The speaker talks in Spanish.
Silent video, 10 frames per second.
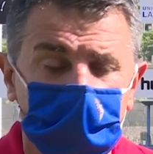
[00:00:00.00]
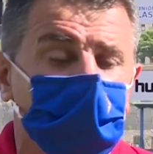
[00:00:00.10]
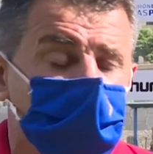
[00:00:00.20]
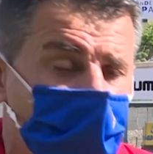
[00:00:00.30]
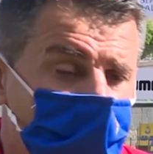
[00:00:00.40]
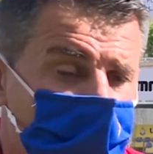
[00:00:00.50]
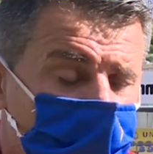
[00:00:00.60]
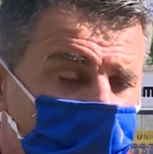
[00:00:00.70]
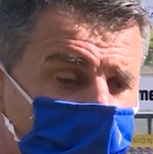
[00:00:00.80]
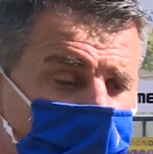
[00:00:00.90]
Las Palmas,
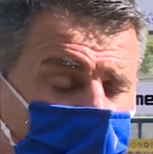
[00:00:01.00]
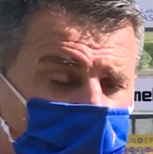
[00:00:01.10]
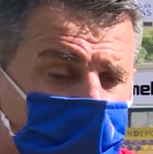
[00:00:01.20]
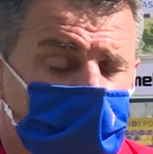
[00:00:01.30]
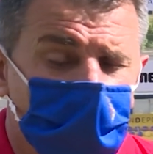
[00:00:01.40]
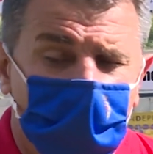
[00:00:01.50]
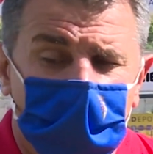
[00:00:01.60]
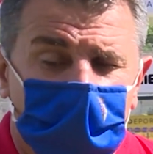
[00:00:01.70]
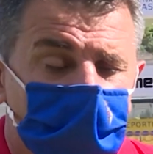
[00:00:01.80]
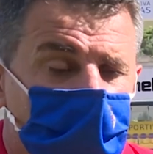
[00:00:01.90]
por otro lado, digo, es buen
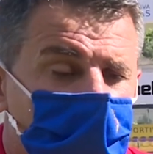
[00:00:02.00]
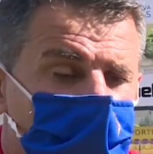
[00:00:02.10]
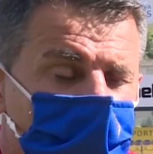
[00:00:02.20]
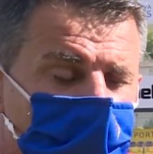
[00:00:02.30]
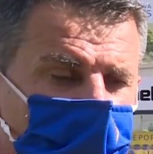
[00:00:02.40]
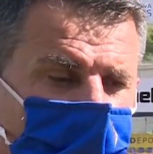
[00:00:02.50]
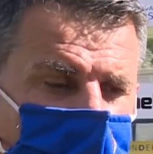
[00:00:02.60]
equipo, no, no